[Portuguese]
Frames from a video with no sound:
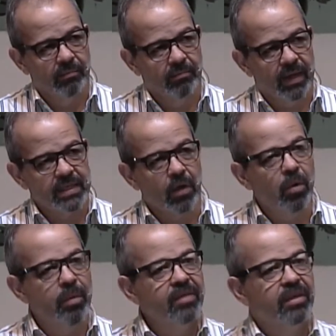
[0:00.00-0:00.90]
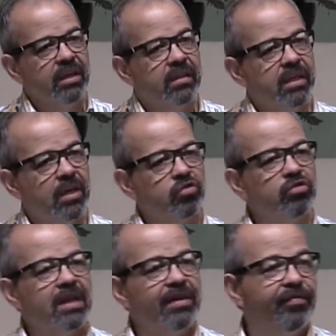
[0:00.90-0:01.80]
Mas há um momento em que Deus
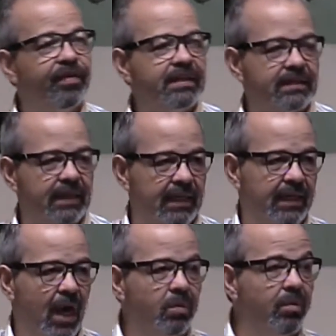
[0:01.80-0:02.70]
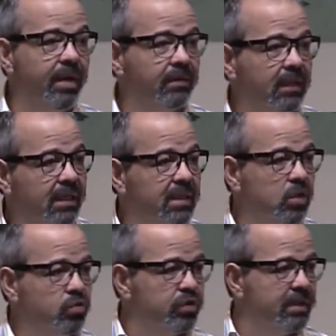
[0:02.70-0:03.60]
nos levanta, há um momento em que
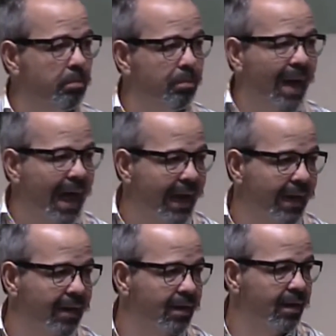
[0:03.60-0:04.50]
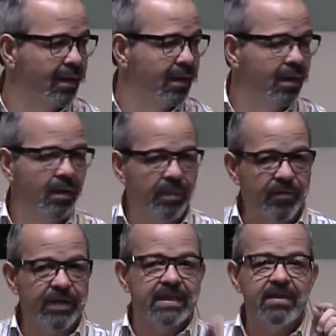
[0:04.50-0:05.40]
Deus nos separa para
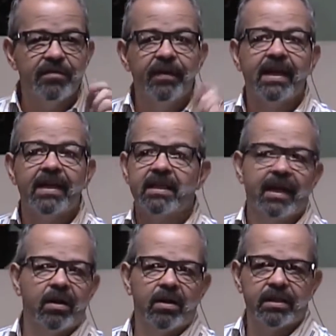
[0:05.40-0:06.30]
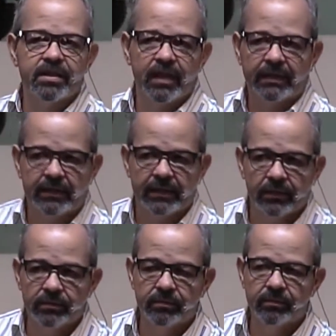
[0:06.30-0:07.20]
fazer diferença na nossa geração.
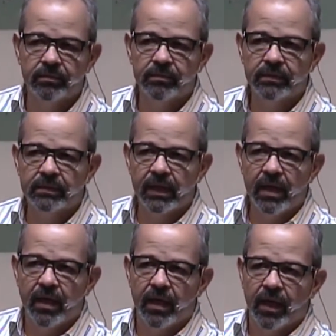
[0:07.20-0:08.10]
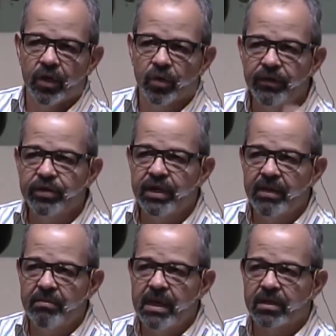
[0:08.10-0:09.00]
E o livro de
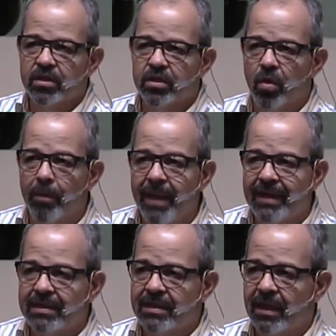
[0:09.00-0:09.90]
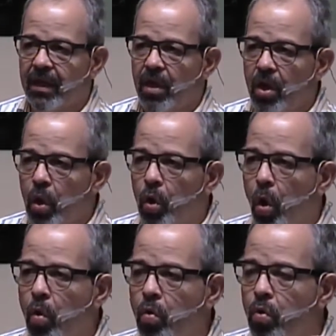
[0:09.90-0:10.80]
Neemias começa
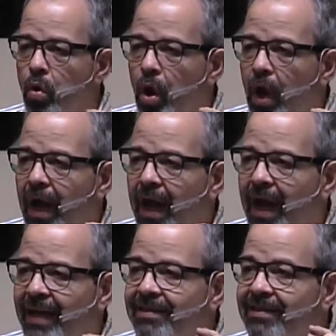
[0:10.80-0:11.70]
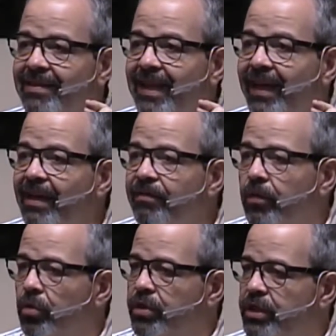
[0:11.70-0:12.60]
com a terrível
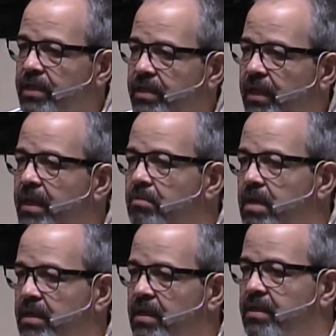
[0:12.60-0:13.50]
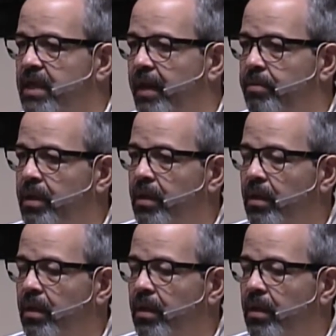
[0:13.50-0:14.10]
notícia que Neemias recebe: